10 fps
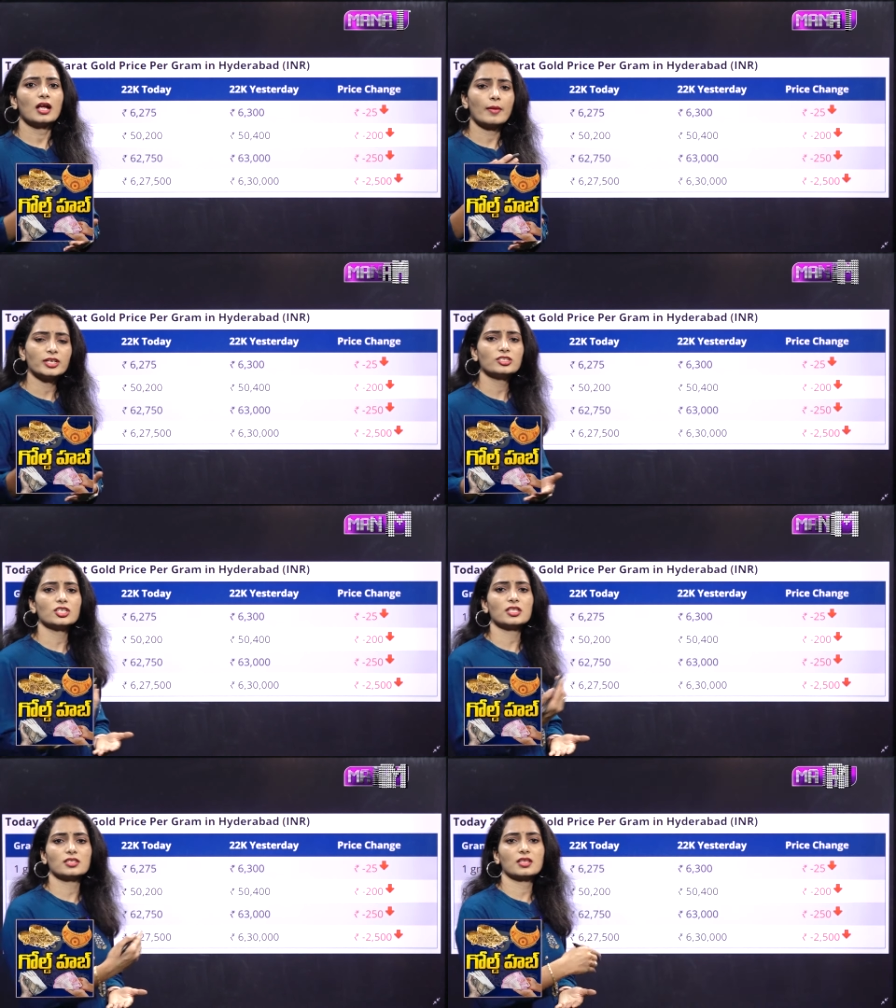
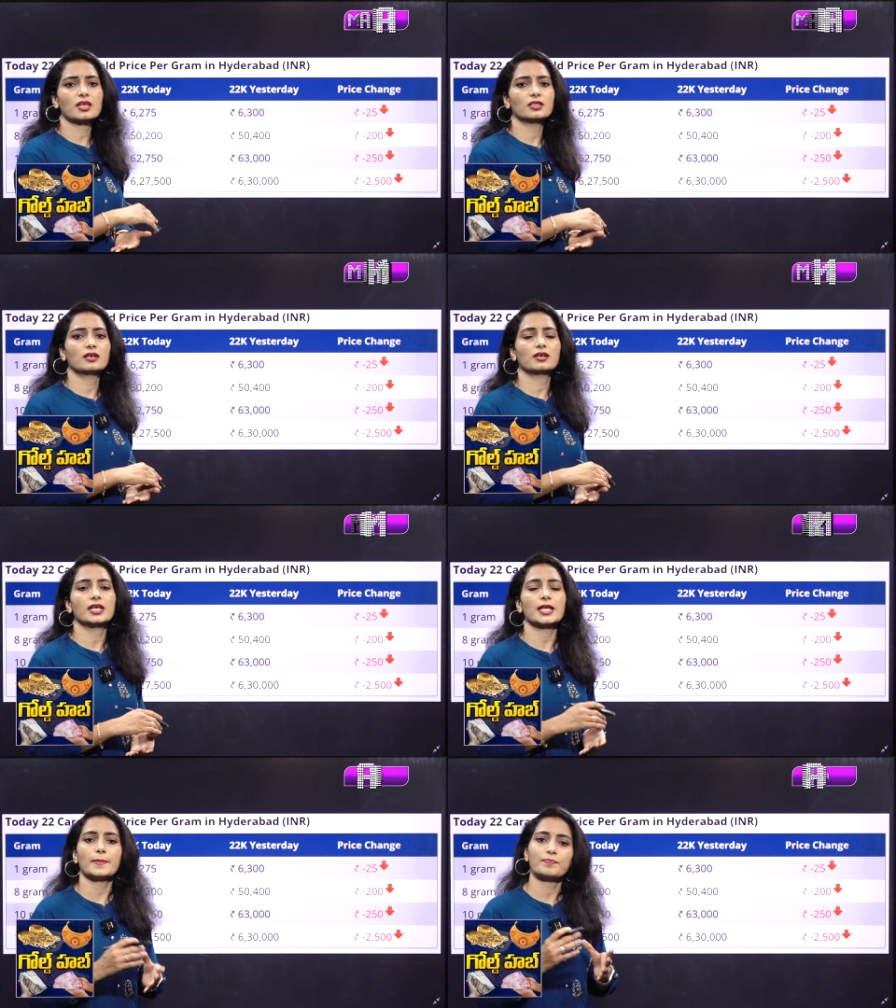గమనించేది ఇదే
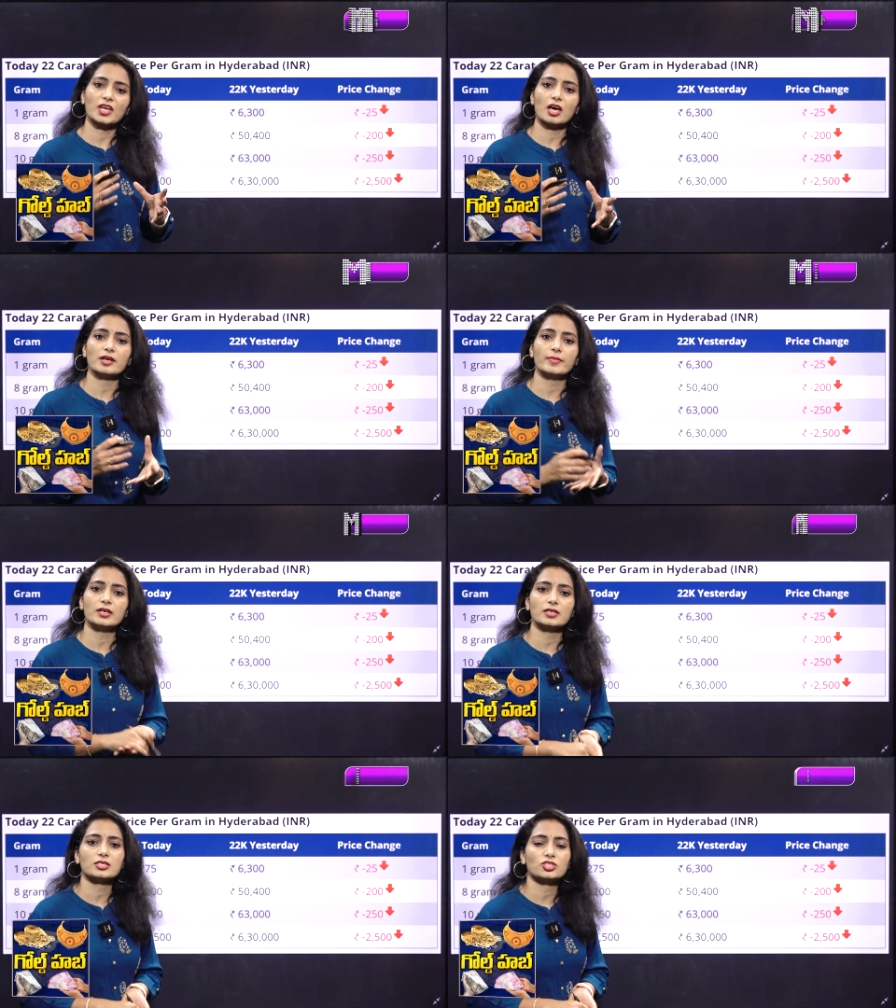ఎందుకంటే
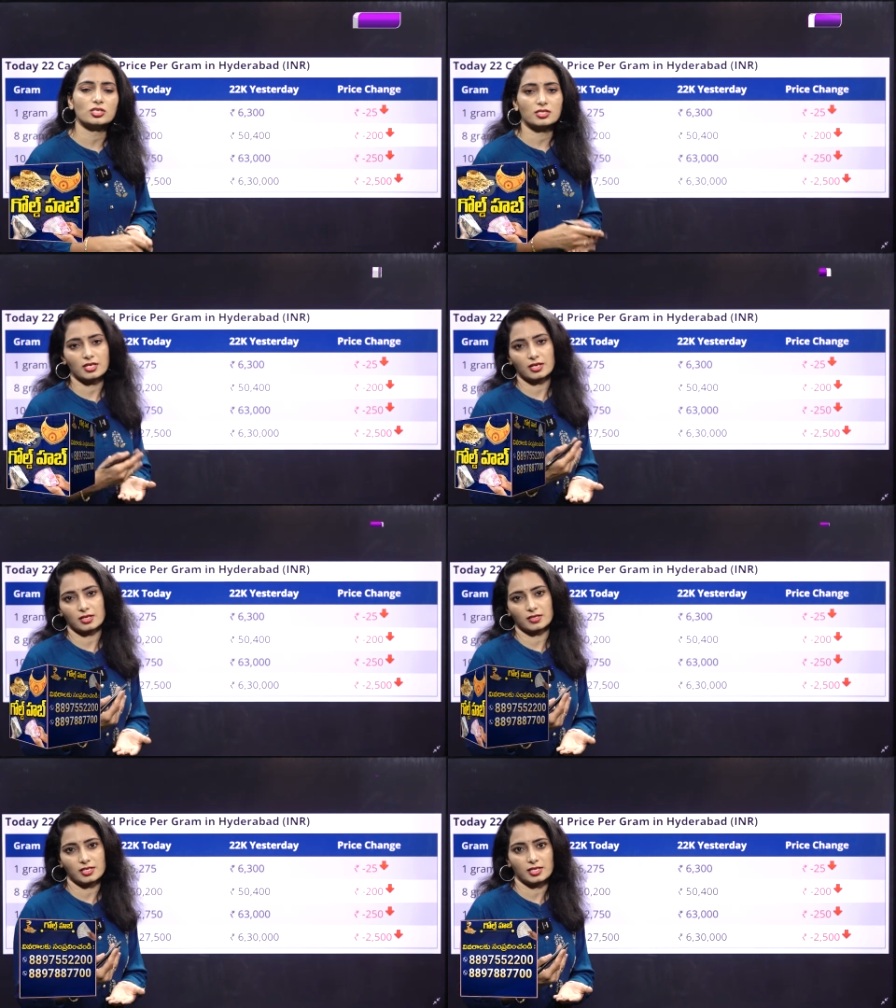ఆర్నమెంట్
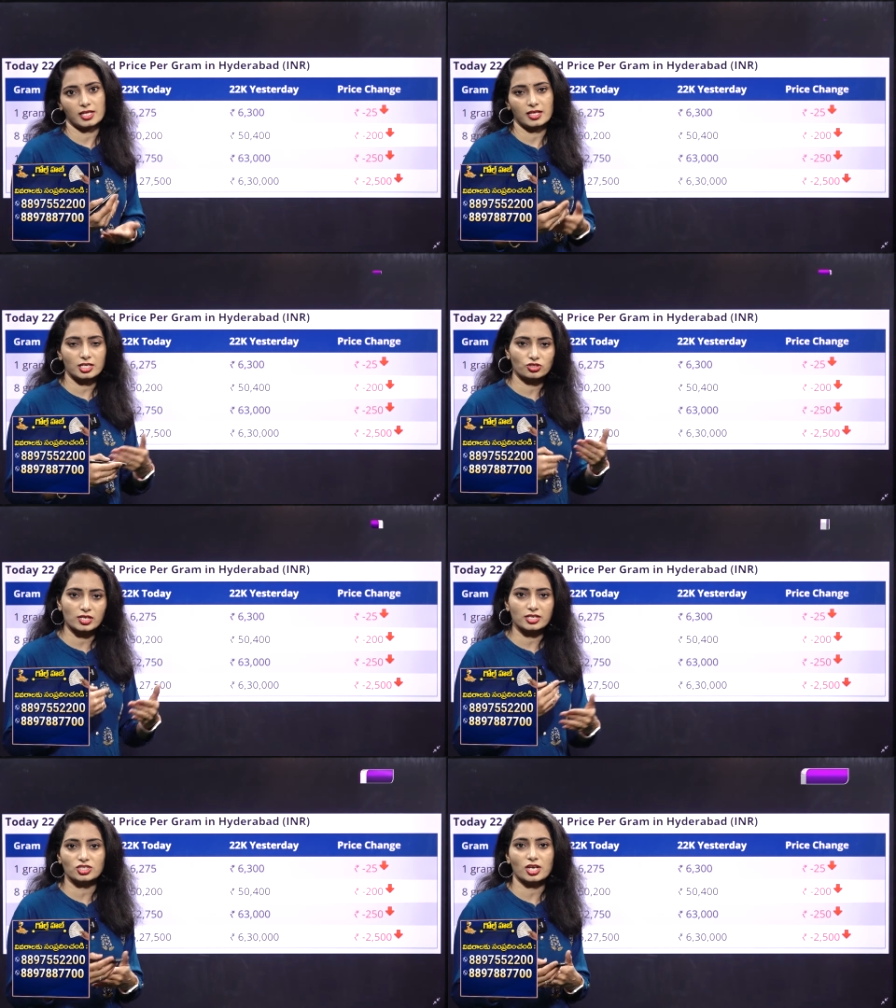చేసేది ఏదైనా
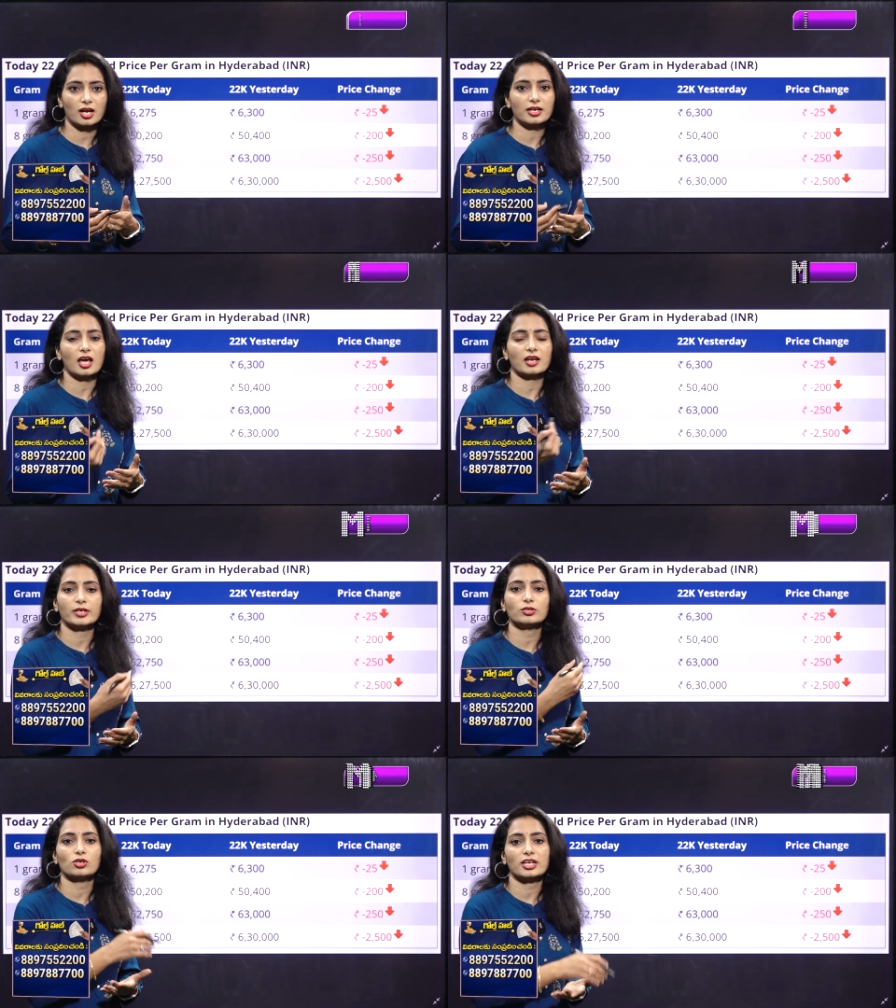జ్యువెలరీ చేయాలంటే
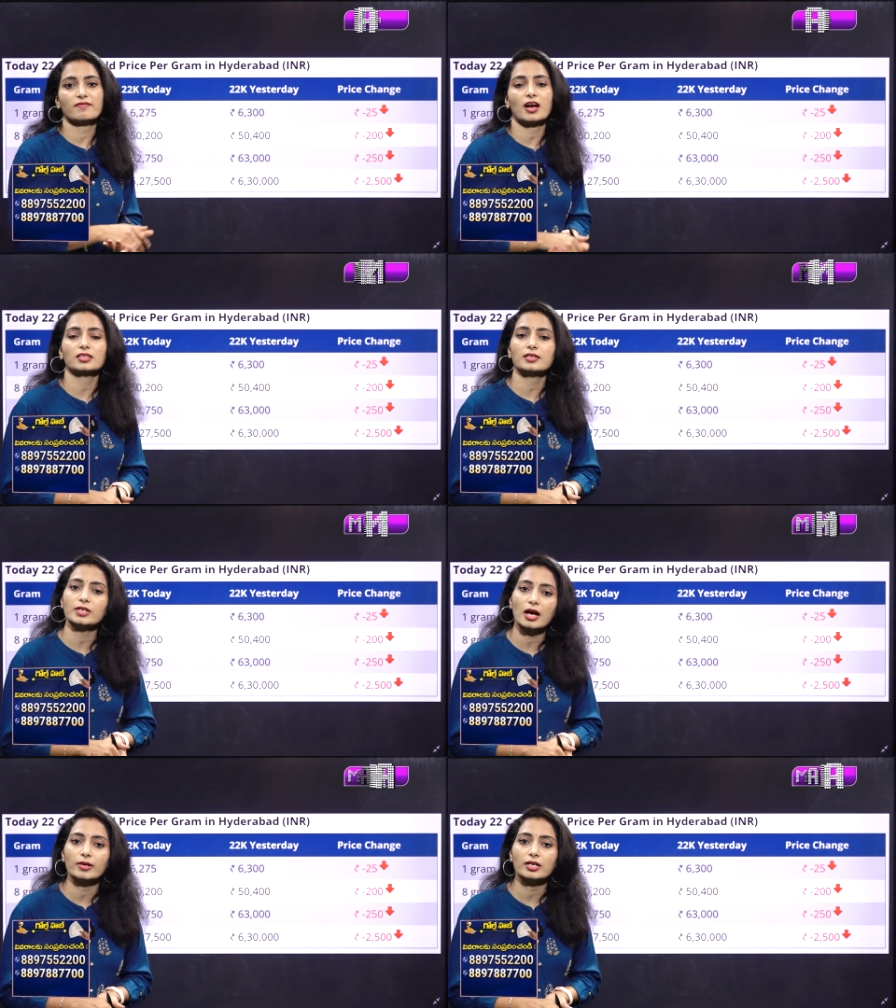ఆర్నమెంట్ గోల్డ్నే వాడతాం
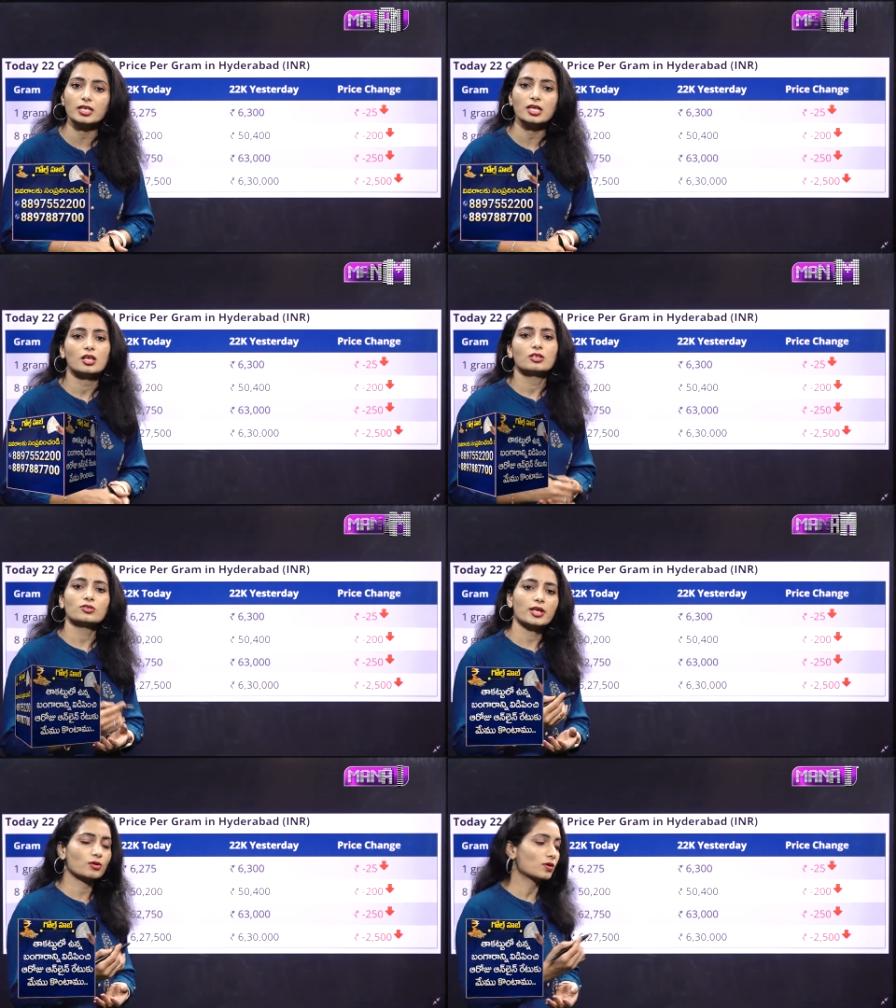కాబట్టి
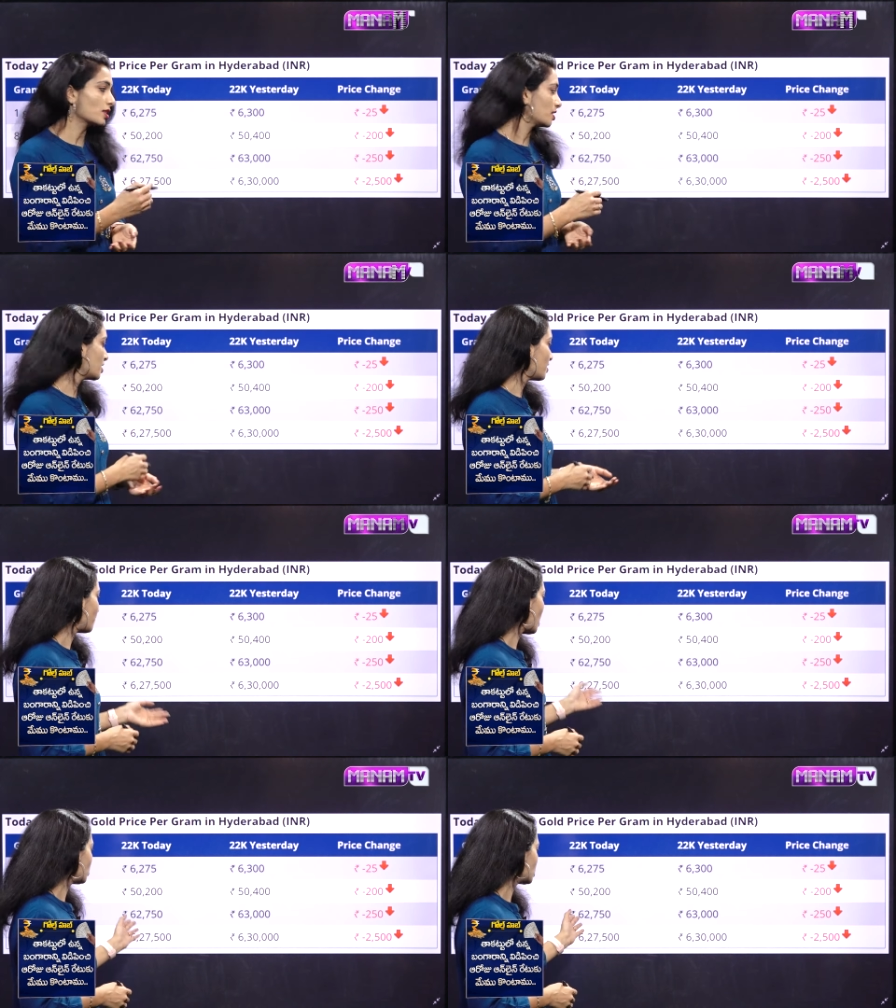సో ఎక్కువగా దీన్నే
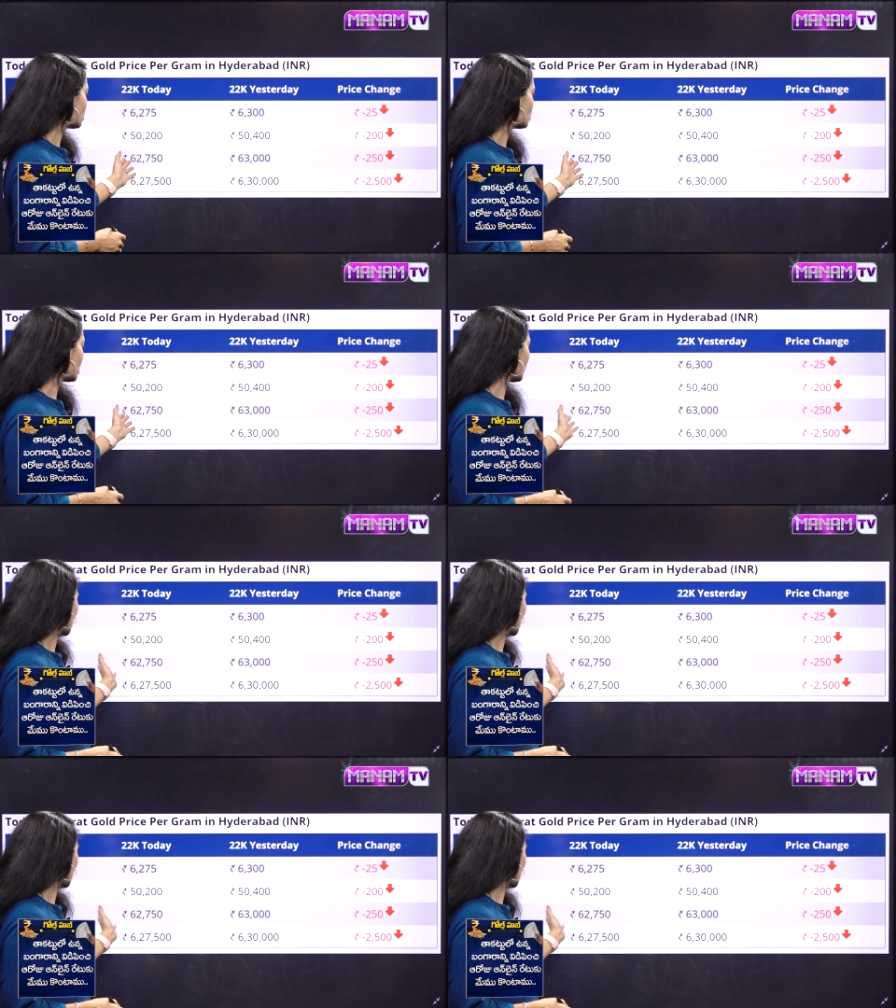ఫాలో చేస్తుంటాం